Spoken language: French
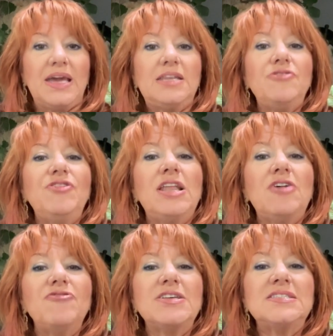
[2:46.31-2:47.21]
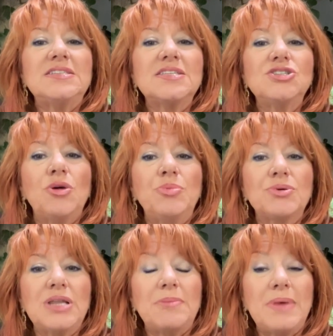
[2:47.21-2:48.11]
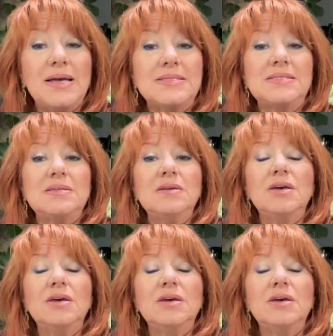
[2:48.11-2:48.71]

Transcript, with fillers: En effet, la fascination pour la masse